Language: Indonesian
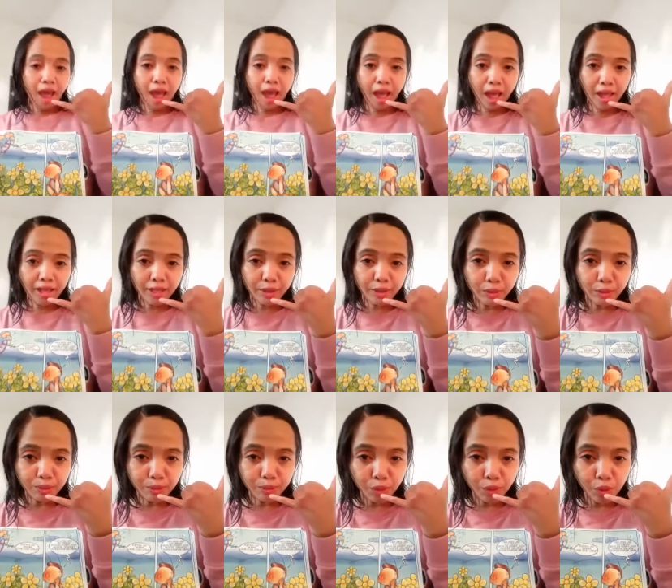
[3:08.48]
Hai
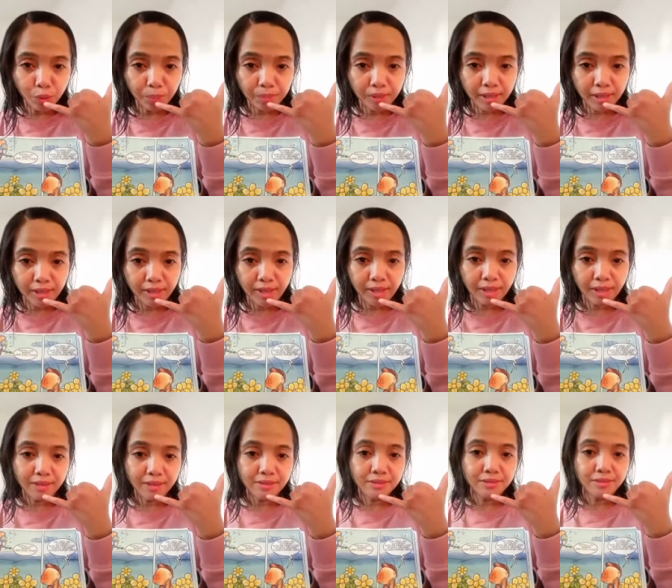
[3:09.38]
kupu-kupi,
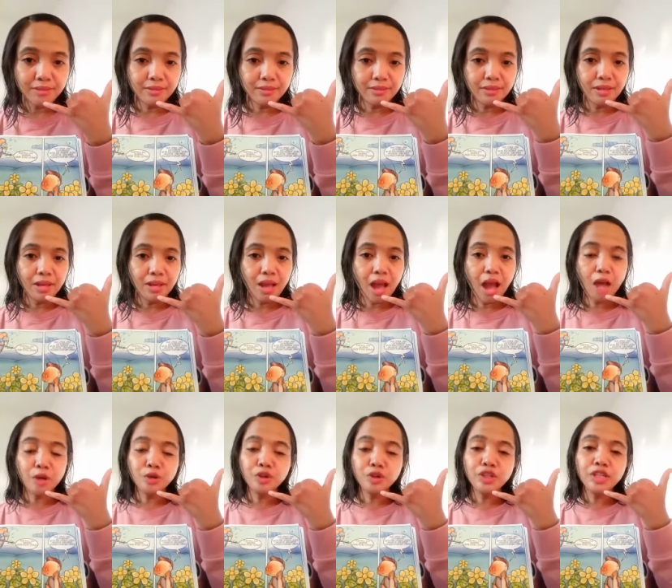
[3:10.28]

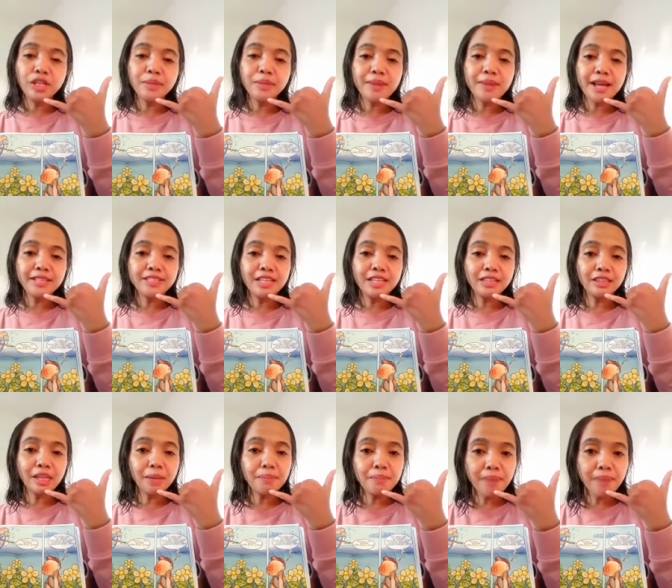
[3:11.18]
aku ingin belajar
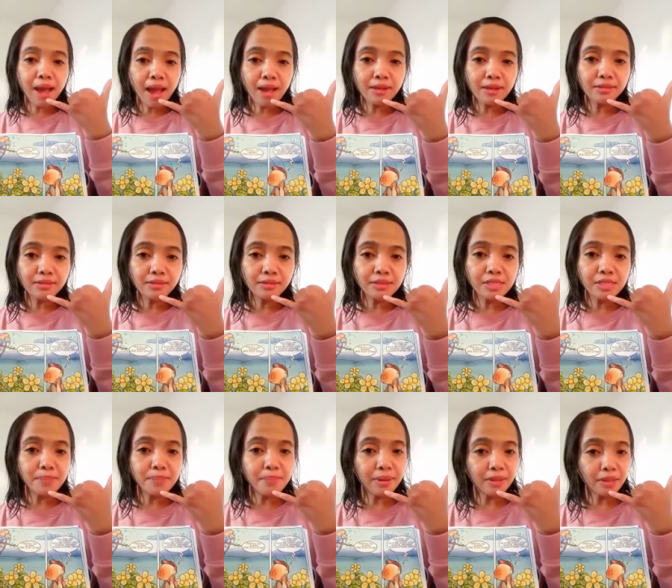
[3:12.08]
terbang
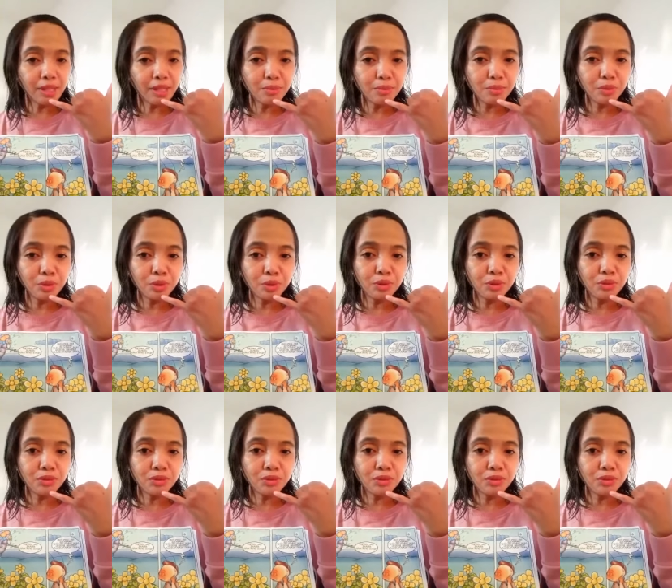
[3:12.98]
sepertimu.